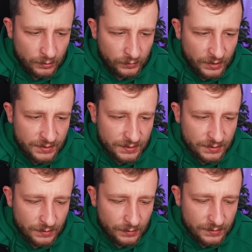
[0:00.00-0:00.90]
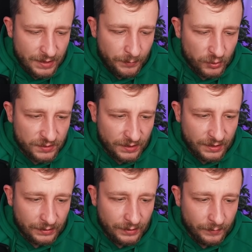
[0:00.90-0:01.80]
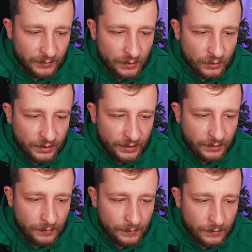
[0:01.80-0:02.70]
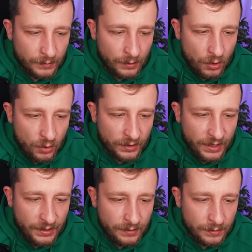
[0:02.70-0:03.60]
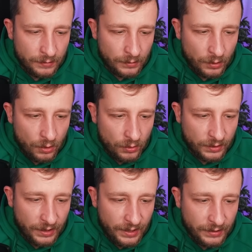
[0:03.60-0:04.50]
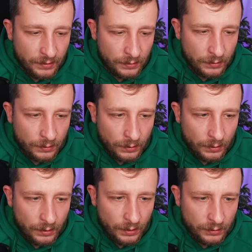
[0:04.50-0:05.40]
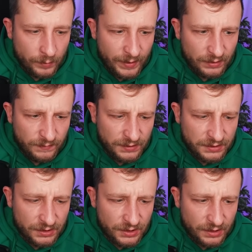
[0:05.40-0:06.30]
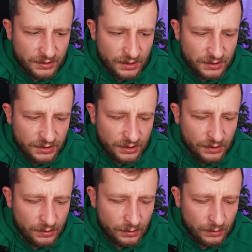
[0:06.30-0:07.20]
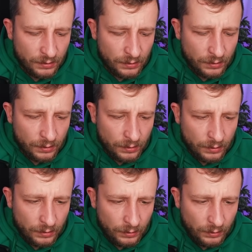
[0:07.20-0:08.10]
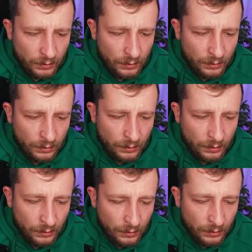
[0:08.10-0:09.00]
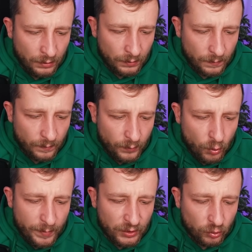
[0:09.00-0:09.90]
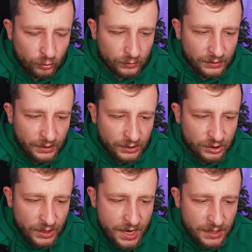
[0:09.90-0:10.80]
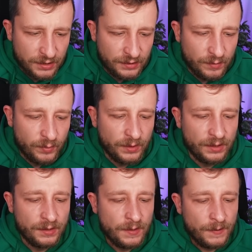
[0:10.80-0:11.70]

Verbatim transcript: To jest za prosta gra dla mnie, okej, okay. okej, okay. okej. Okay. E, dobra, 240 i byłoby to trudniejsze, gdyby